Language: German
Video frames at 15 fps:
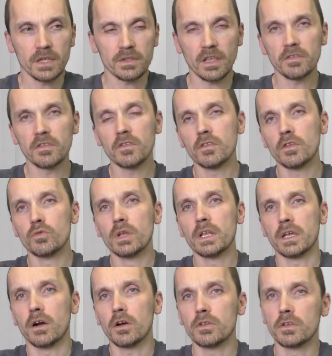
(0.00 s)
das ist
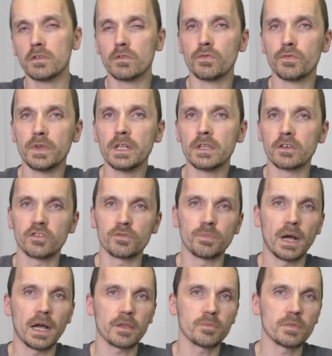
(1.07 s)
natürlich auch nicht zu so viel, da
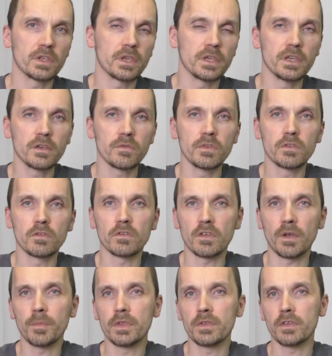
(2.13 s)
spart man ja irgendwie
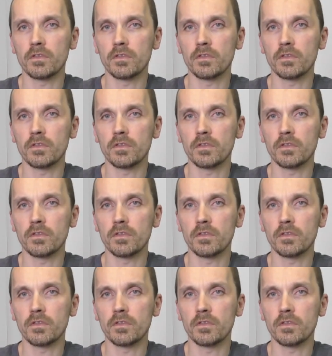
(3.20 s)
zusammen.